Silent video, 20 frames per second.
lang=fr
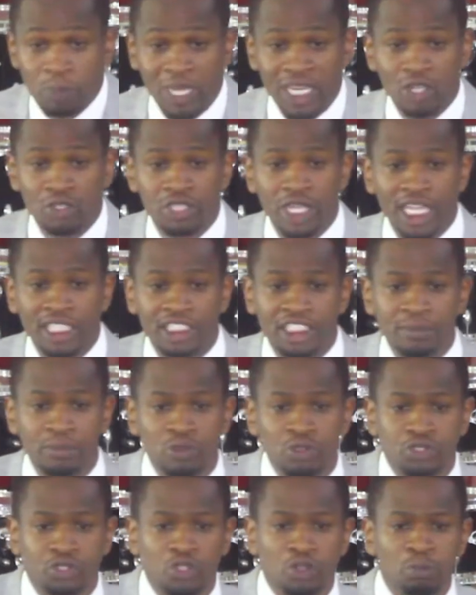parlant de la
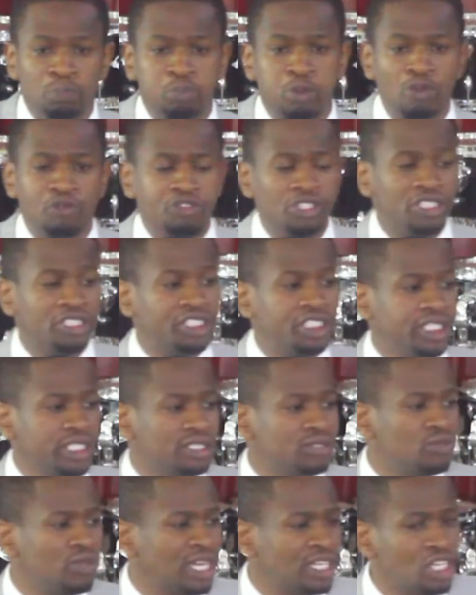dimension
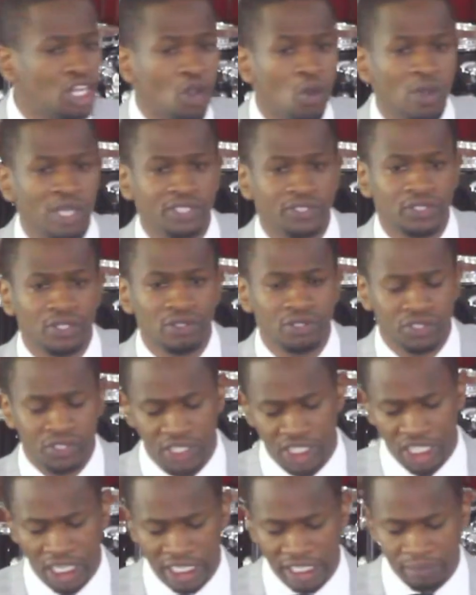prophétique de la
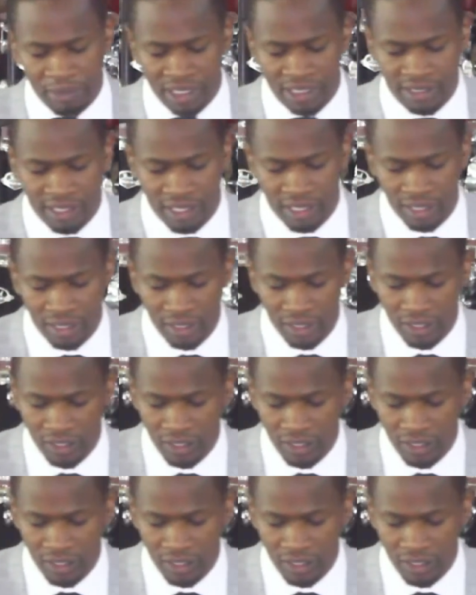croissance illimitée.